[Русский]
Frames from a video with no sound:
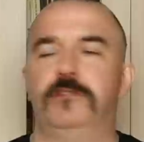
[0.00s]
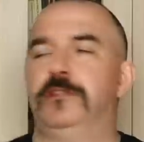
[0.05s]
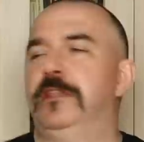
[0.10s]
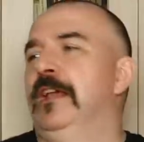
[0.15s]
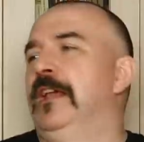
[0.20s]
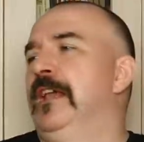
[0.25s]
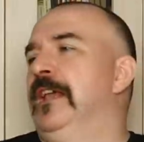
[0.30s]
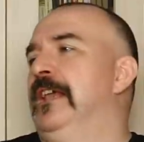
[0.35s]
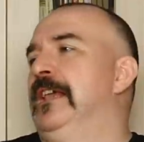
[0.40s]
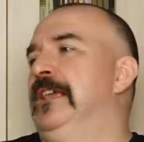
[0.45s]

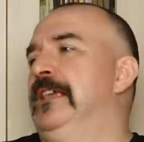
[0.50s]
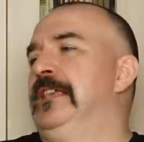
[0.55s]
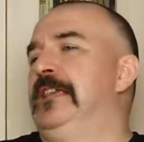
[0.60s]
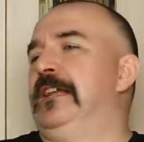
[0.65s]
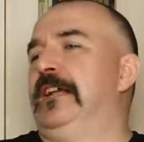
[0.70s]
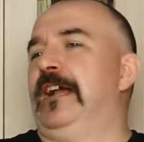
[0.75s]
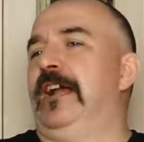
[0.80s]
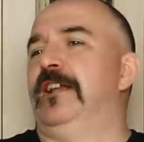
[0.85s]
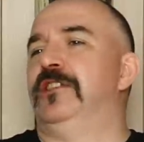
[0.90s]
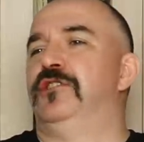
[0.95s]
вот
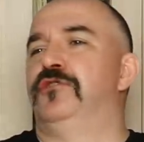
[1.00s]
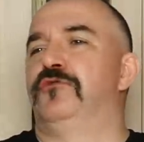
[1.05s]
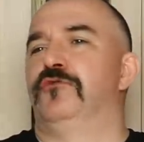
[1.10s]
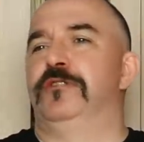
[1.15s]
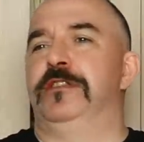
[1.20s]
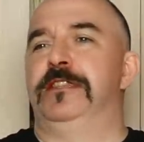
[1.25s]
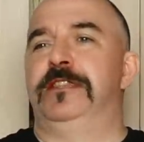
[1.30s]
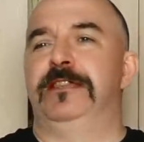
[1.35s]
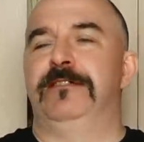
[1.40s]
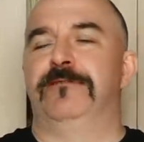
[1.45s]
не
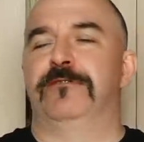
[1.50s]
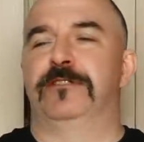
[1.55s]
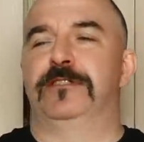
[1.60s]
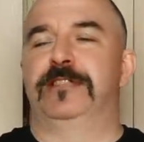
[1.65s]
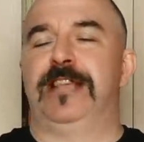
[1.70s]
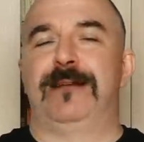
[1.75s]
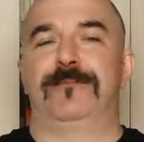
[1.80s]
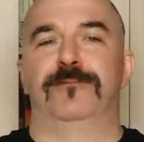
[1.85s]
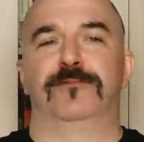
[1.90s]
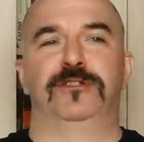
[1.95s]
хочу идти вот
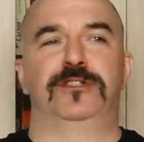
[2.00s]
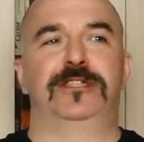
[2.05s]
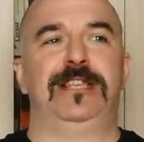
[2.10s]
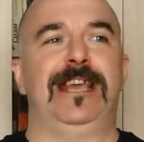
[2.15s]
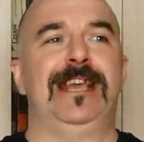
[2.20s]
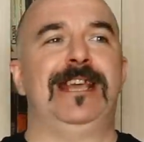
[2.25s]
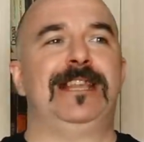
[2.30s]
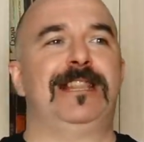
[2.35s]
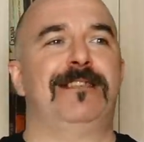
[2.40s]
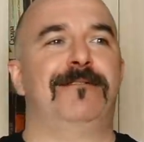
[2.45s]
замуж
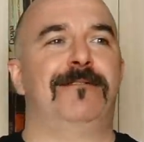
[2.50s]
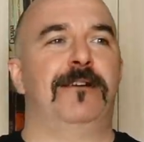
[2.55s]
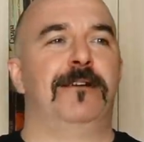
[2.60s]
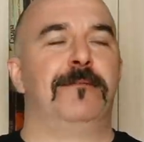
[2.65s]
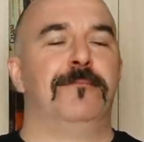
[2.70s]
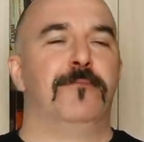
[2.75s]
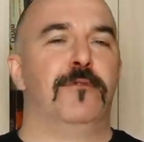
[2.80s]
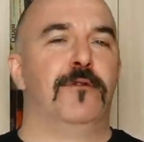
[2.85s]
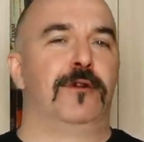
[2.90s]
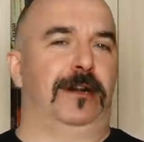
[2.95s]
за этого,
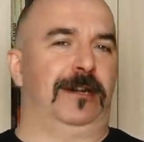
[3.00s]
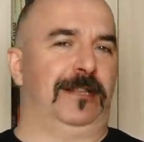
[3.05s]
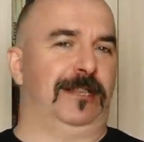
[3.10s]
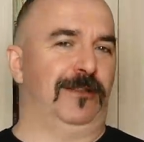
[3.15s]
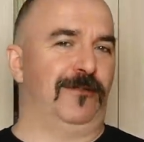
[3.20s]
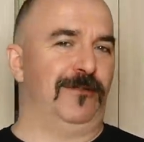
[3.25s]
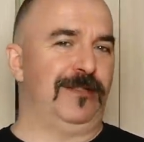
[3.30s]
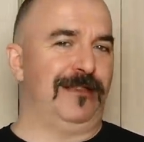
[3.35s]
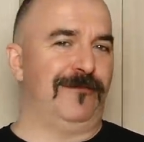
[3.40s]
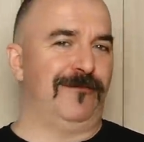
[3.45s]
а
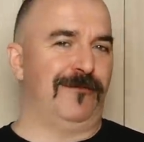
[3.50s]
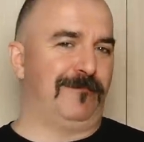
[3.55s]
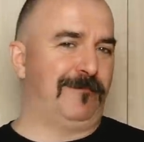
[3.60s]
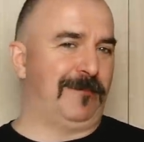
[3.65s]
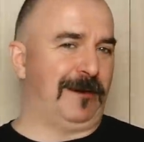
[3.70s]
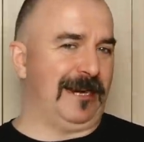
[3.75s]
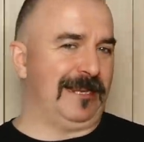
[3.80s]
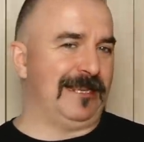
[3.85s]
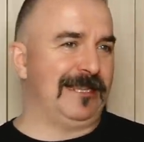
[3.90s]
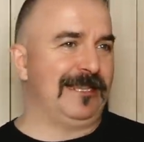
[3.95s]
морда у него
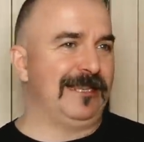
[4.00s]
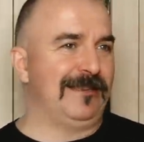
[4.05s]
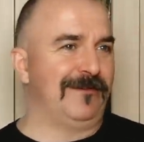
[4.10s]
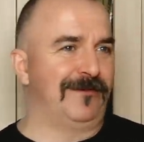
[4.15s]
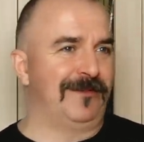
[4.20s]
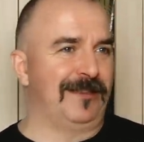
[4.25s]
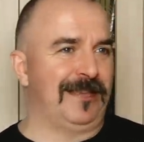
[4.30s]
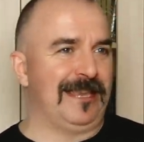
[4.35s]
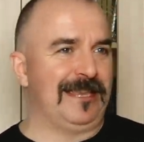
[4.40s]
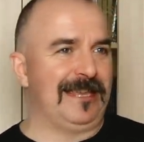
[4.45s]

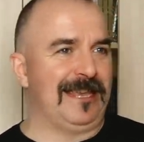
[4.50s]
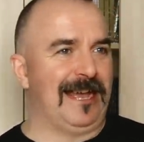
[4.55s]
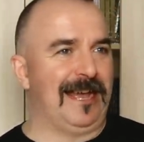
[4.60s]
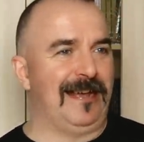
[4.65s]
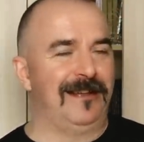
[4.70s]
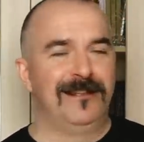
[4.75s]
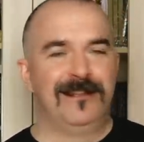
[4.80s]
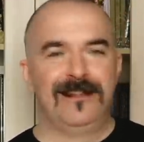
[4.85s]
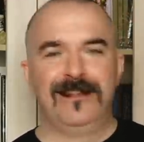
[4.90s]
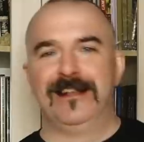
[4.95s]

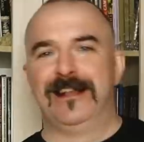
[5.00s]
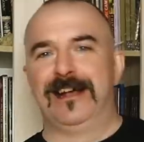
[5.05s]
противная.